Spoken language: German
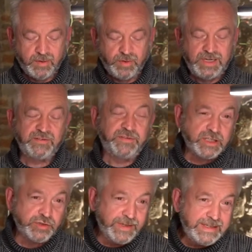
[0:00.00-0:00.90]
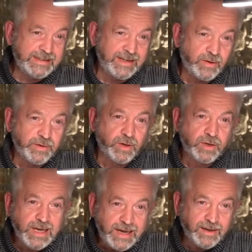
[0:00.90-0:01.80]
Und dann verschwindet auch
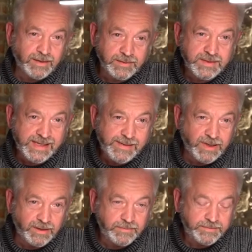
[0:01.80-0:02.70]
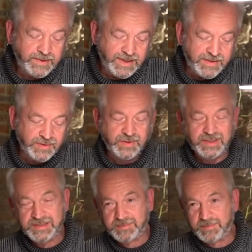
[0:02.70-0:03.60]
noch Karl selber. Also
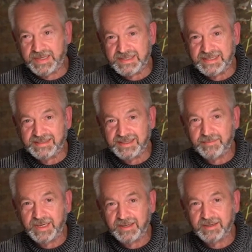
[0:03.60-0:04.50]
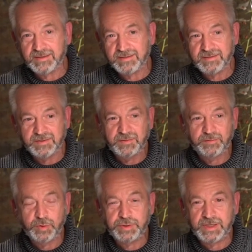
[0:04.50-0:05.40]
es passiert jede Menge
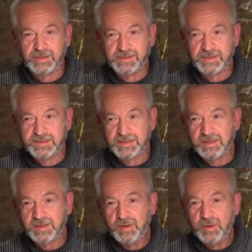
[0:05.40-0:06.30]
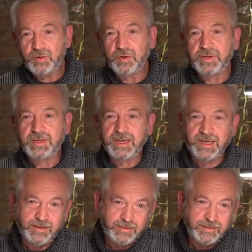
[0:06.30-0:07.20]
fürchterliches. Und
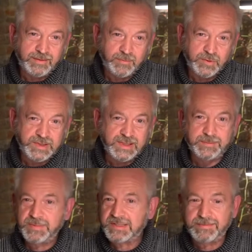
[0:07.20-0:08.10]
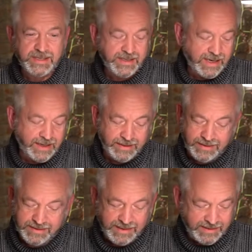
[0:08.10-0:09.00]
er muss jetzt mit Svenja
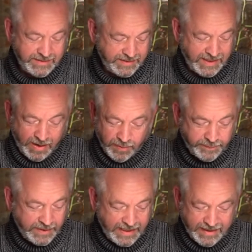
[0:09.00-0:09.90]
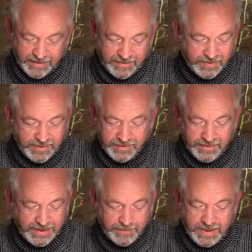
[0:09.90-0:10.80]
das alles aufklären und,
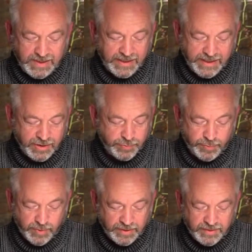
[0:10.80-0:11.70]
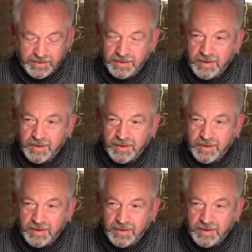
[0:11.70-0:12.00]
und dem hinterher spüren